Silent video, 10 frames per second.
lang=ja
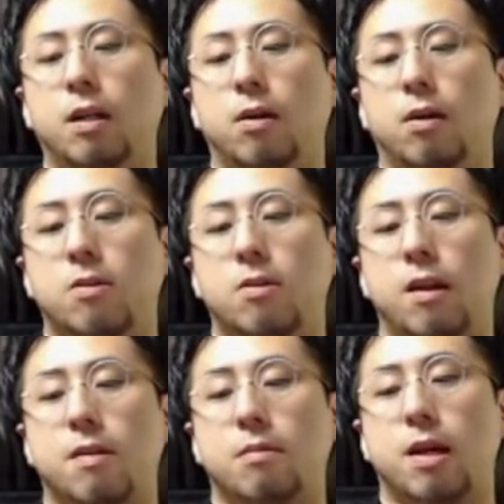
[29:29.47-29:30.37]
お疲れ
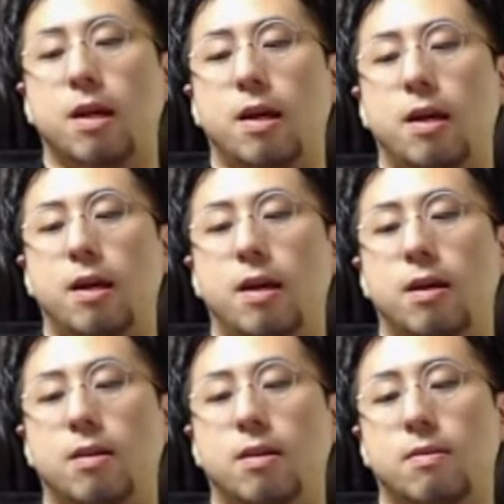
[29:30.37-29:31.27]
様
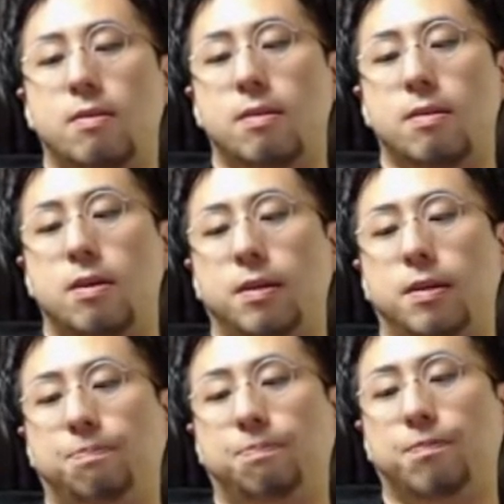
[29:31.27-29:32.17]
です。
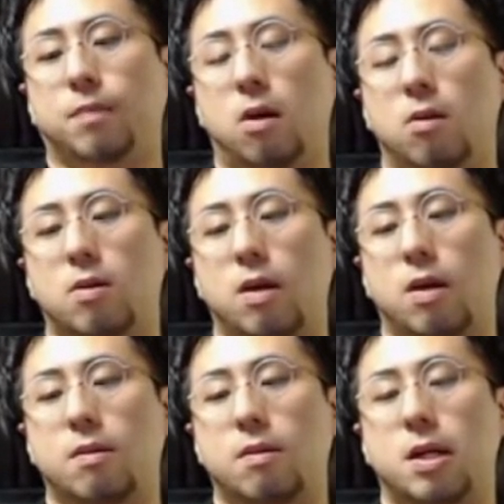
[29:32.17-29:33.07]
お疲
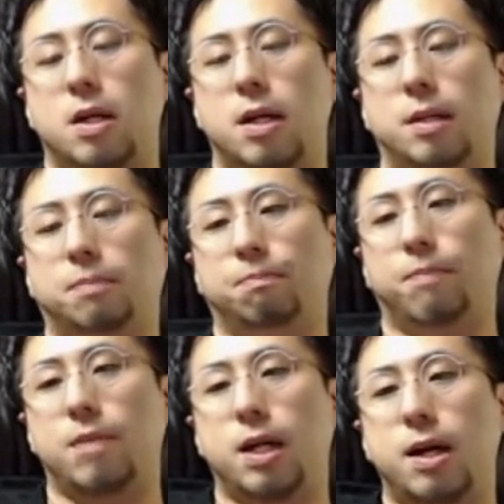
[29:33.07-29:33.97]
れ様。
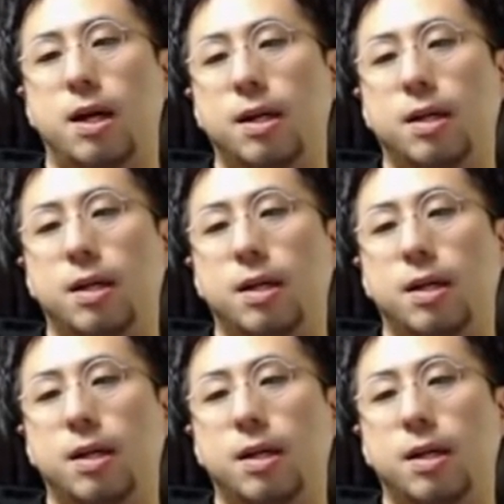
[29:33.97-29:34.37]
バイバイ。